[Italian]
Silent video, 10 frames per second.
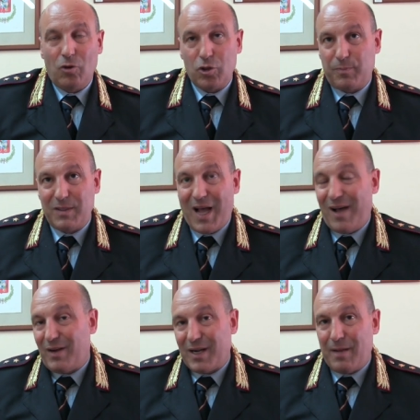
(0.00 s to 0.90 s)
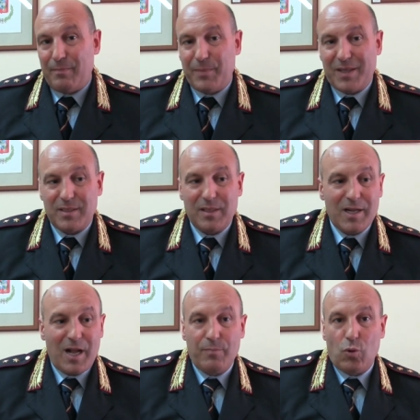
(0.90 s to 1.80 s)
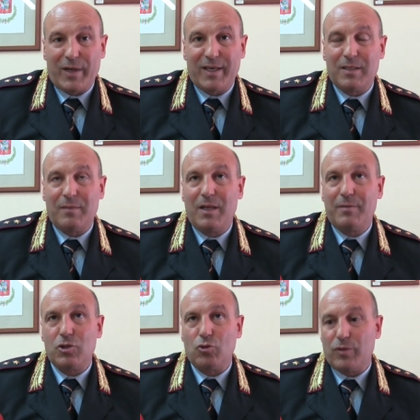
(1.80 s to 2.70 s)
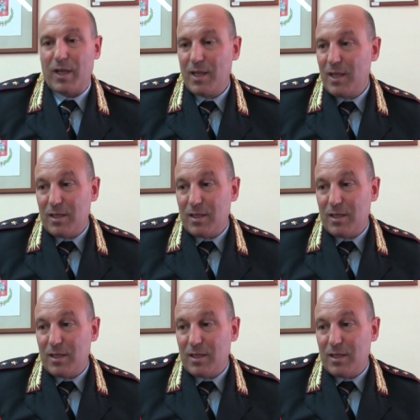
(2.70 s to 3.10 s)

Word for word: ospitava Piazza del Campo 40.000 persone,